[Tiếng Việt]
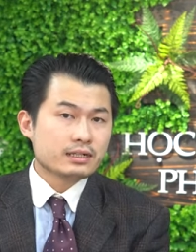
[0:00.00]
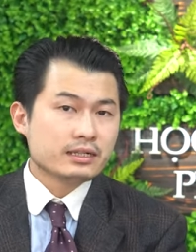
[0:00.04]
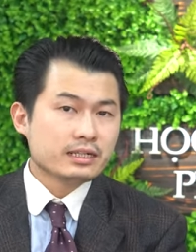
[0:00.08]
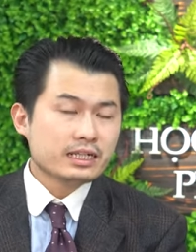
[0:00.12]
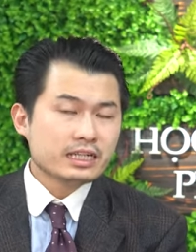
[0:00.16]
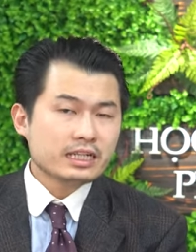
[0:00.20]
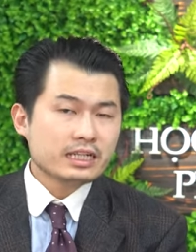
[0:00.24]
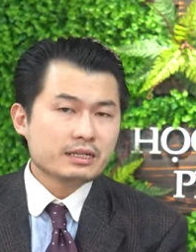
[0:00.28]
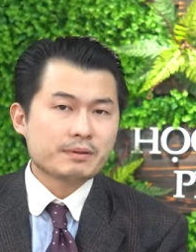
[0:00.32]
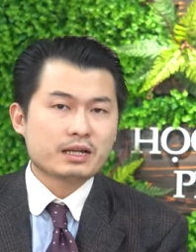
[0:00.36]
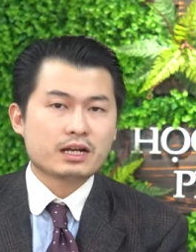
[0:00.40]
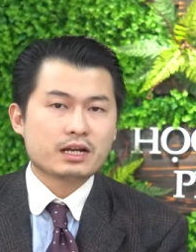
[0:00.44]

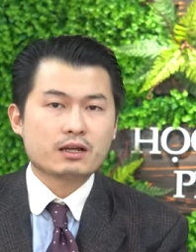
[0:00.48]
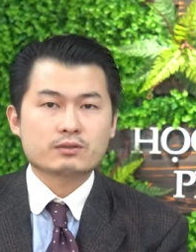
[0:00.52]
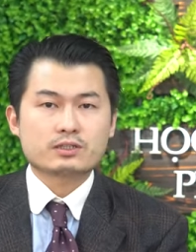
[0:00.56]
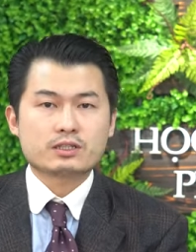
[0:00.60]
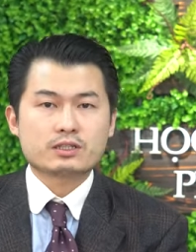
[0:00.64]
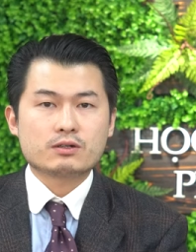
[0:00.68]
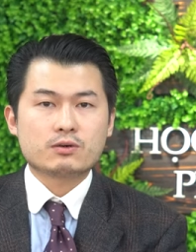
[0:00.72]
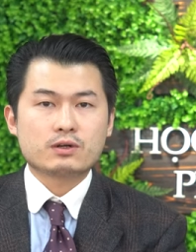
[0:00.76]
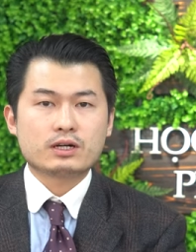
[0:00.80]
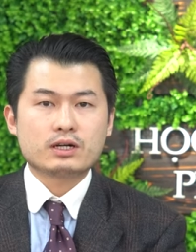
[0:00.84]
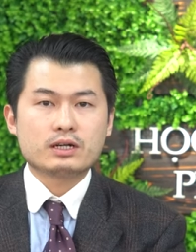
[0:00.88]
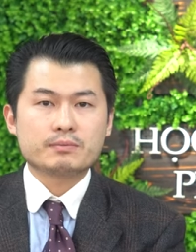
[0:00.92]
khi bạn học
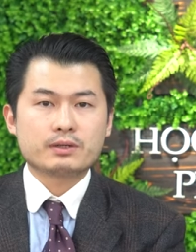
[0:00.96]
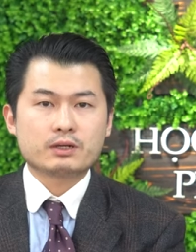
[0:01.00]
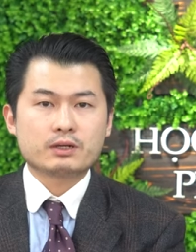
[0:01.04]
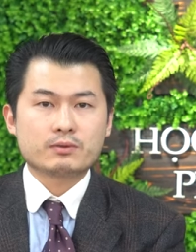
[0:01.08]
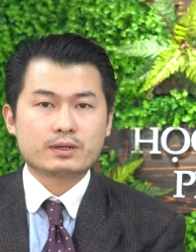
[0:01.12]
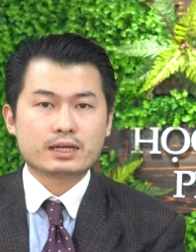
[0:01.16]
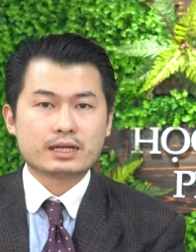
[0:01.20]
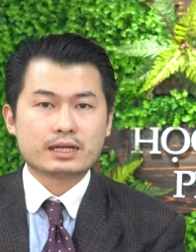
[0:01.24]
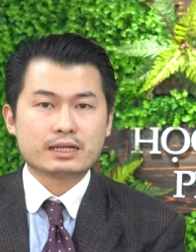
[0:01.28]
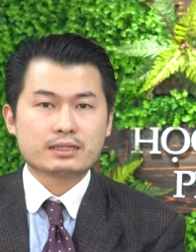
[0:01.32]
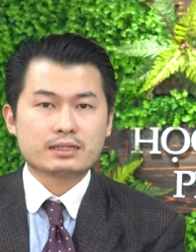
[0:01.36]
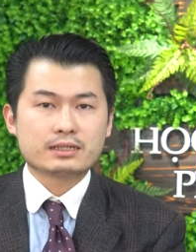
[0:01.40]
xong khóa hợp
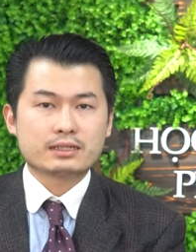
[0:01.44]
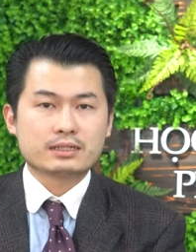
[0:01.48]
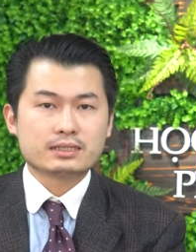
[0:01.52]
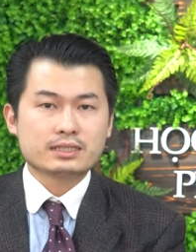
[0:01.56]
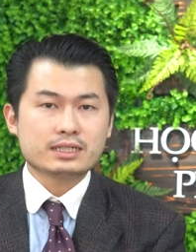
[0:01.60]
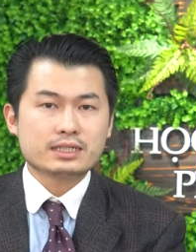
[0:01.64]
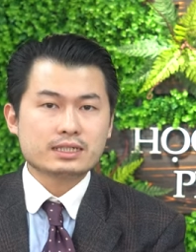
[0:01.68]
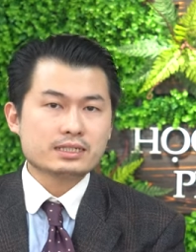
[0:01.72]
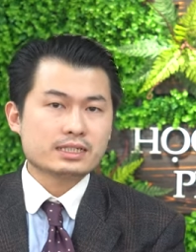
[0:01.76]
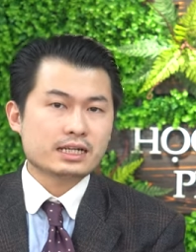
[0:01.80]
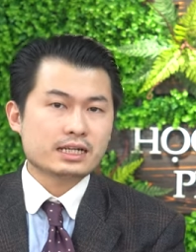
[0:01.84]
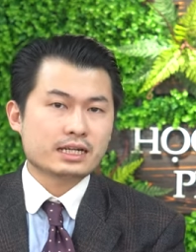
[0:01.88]
đồng này thì
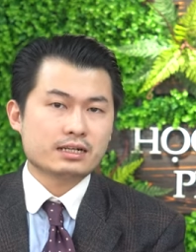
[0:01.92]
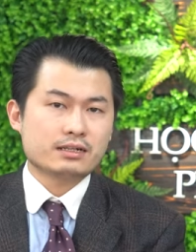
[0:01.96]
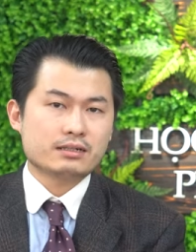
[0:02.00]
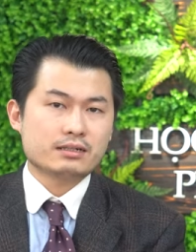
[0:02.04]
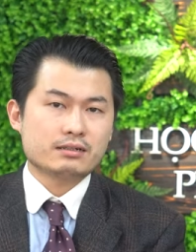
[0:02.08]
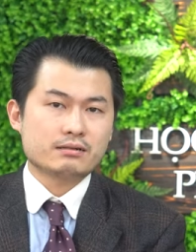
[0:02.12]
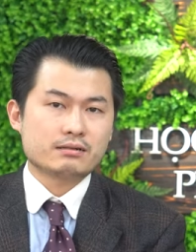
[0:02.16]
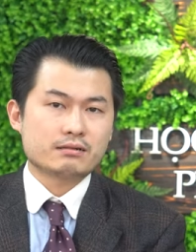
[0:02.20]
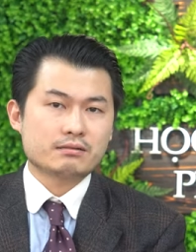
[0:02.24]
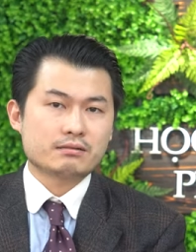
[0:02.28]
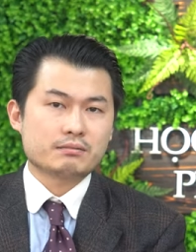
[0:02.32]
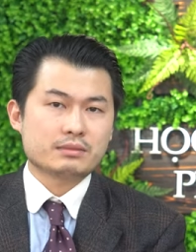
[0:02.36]
chắc chắn
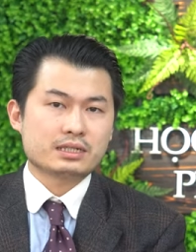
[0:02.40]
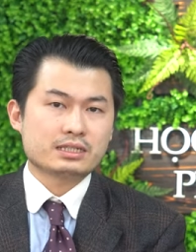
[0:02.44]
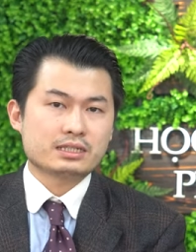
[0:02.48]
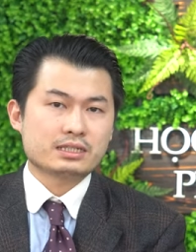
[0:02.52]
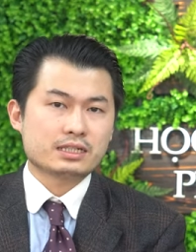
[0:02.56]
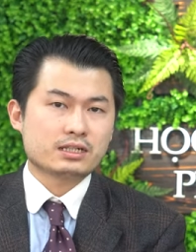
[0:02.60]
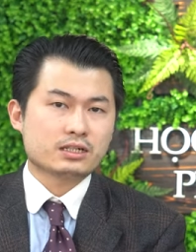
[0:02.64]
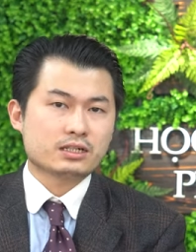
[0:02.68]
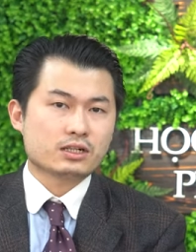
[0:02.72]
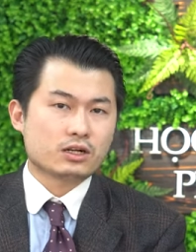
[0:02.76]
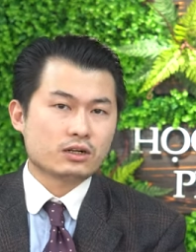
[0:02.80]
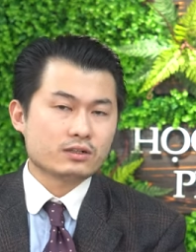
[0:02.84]
bạn
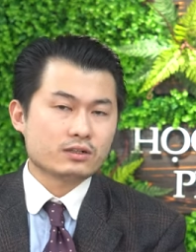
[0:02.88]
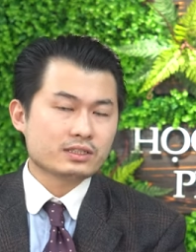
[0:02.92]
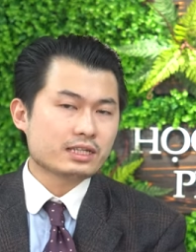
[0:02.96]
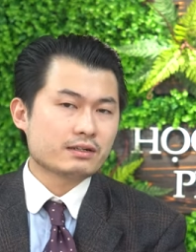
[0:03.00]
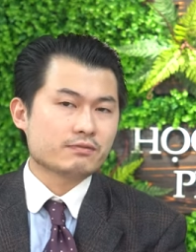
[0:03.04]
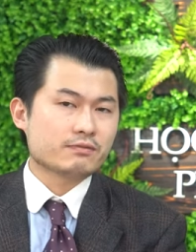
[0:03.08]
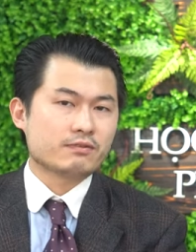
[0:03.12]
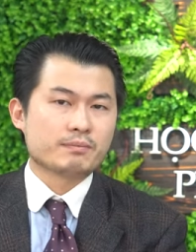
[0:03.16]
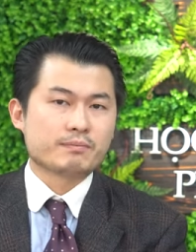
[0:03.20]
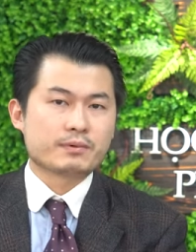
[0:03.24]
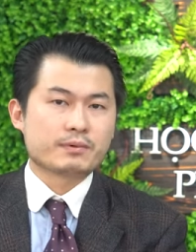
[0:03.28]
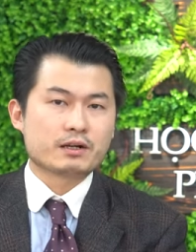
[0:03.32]
sẽ có
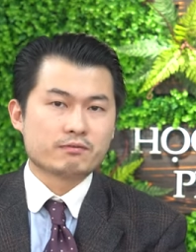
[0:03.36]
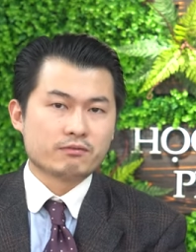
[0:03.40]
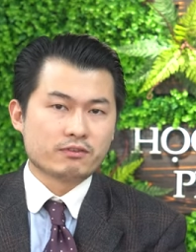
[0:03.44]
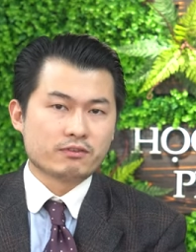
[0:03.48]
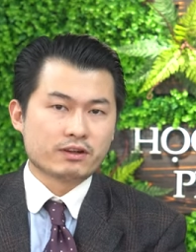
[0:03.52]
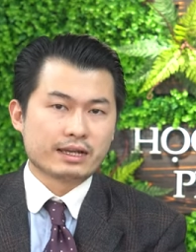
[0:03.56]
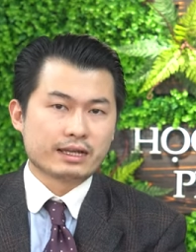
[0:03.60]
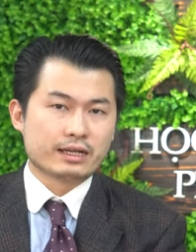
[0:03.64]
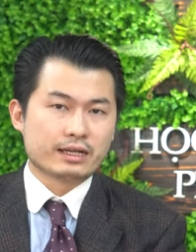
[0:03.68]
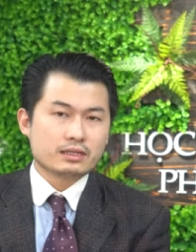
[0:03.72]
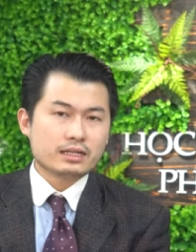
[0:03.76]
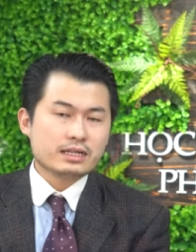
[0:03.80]
sản phẩm cầm
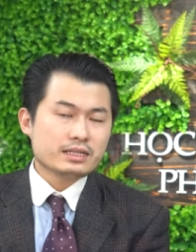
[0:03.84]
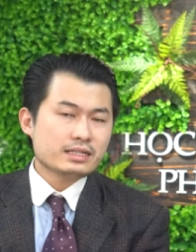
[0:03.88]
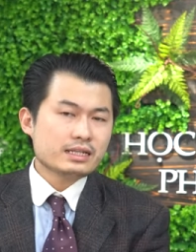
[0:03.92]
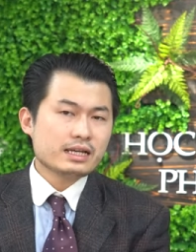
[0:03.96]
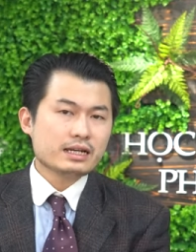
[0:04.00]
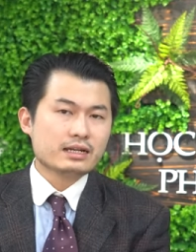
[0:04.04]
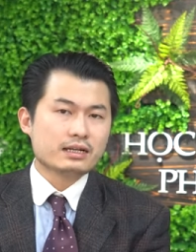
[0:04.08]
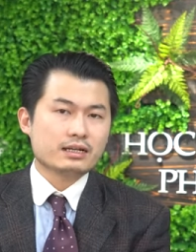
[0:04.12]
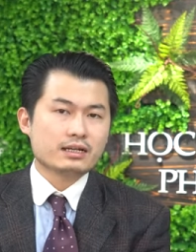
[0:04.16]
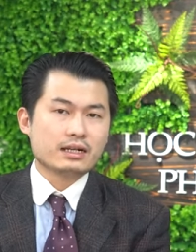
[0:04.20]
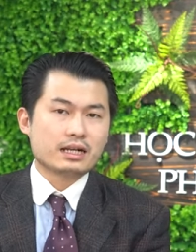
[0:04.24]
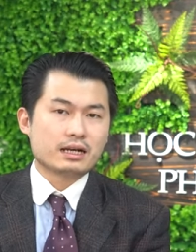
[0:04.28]
về, ít
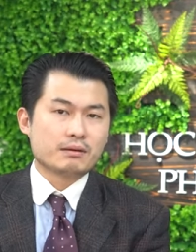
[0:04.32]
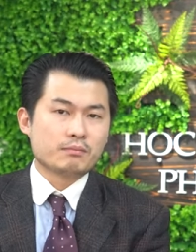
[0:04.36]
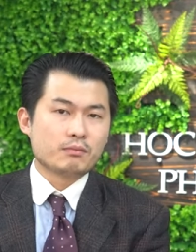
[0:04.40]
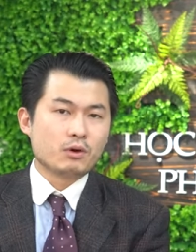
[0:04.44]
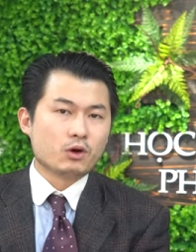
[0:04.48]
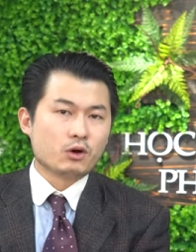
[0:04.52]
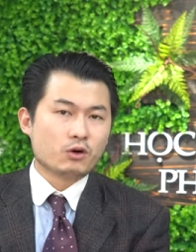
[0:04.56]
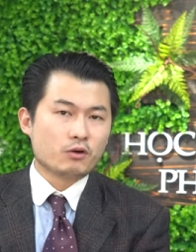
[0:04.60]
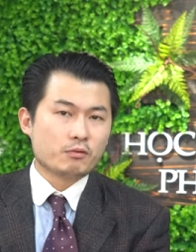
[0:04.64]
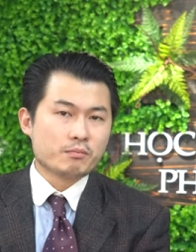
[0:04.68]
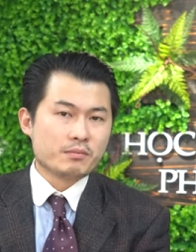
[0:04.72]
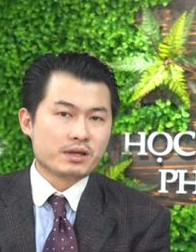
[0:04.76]
nhất là
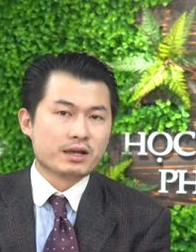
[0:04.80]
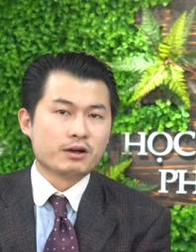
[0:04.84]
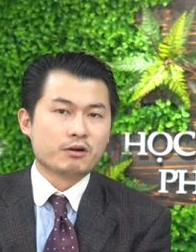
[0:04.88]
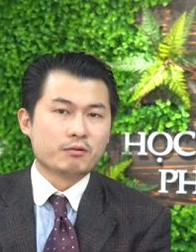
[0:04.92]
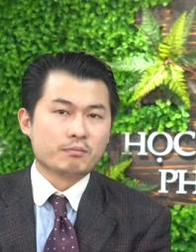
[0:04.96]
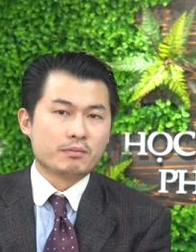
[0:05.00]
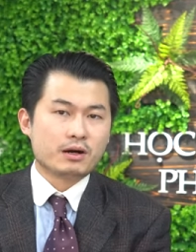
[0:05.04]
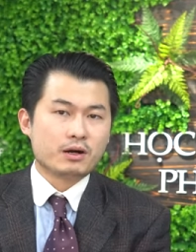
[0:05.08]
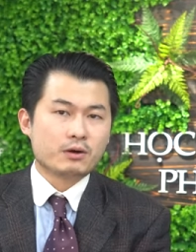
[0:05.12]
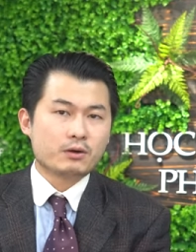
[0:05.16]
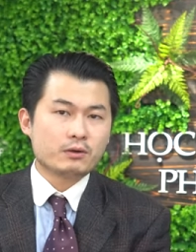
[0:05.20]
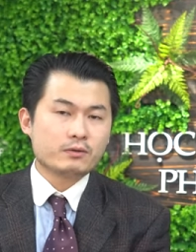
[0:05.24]
bộ biểu
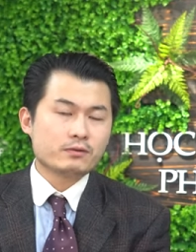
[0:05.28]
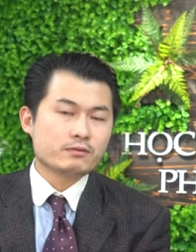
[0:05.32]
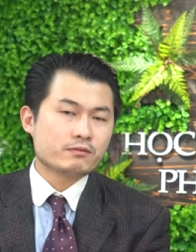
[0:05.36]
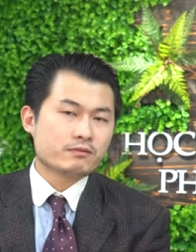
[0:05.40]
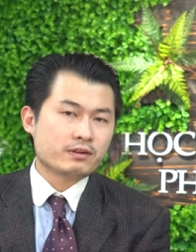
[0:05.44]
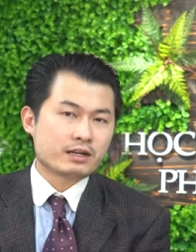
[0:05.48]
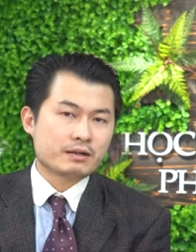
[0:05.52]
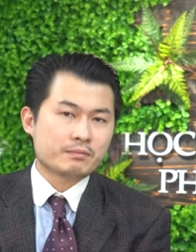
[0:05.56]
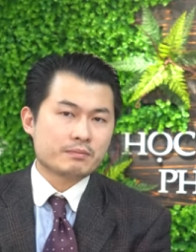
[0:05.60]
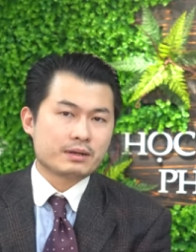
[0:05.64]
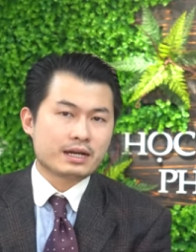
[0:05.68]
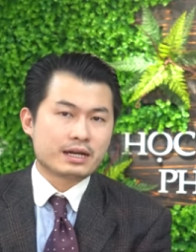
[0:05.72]
mẫu,
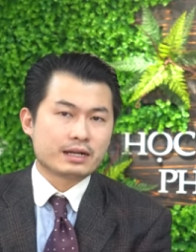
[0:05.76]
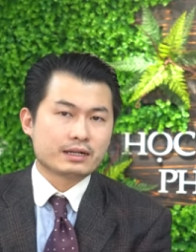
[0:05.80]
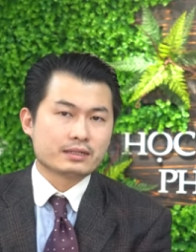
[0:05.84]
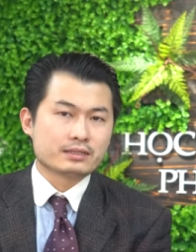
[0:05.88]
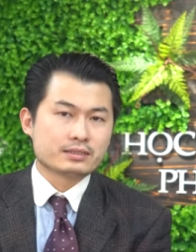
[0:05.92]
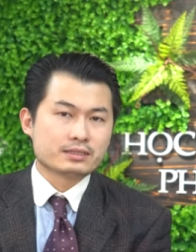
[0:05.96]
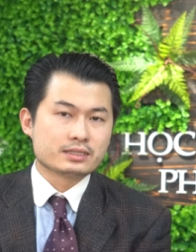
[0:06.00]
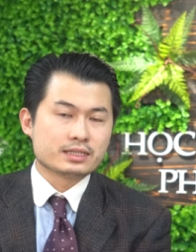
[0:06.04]
văn bản,